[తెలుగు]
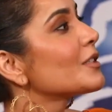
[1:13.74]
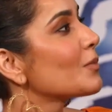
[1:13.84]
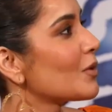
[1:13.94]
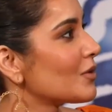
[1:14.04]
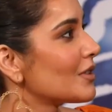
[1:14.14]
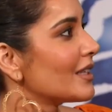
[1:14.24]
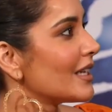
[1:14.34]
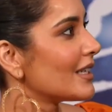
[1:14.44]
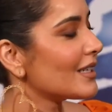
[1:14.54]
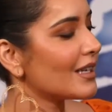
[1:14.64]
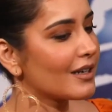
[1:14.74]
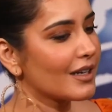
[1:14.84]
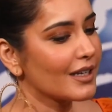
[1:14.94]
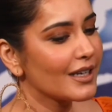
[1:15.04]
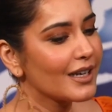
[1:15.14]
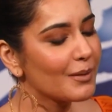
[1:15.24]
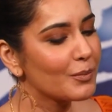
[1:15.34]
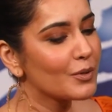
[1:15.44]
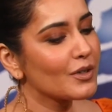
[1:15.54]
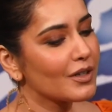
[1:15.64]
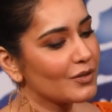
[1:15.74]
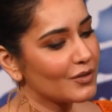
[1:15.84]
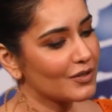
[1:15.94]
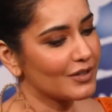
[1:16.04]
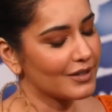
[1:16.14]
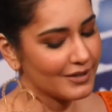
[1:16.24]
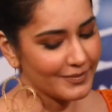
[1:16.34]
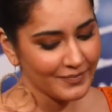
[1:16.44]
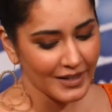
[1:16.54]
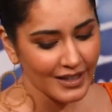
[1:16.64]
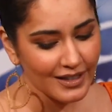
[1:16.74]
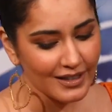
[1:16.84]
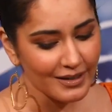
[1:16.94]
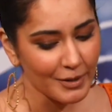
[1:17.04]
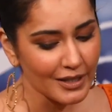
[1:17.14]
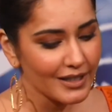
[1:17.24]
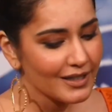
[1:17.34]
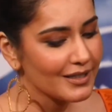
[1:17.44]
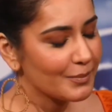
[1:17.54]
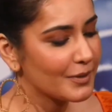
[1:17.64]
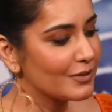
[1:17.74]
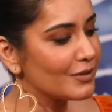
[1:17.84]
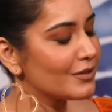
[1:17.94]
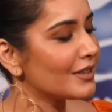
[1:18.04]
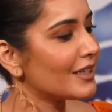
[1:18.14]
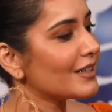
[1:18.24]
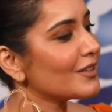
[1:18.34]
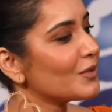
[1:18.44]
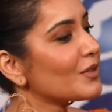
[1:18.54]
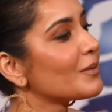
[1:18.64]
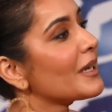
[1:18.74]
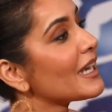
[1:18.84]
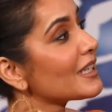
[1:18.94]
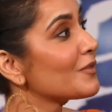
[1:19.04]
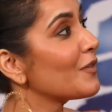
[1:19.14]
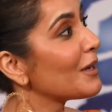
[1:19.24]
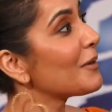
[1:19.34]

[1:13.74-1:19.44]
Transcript: రెస్పాన్స్ వచ్చింది ఏంజిల్ ఆర్నకి అండ్ అప్పుడు నాకు uh, మారుతి గారు చెప్పారు దట్ యునో ఇన్ మై నెక్స్ట్ ఫిల్మ్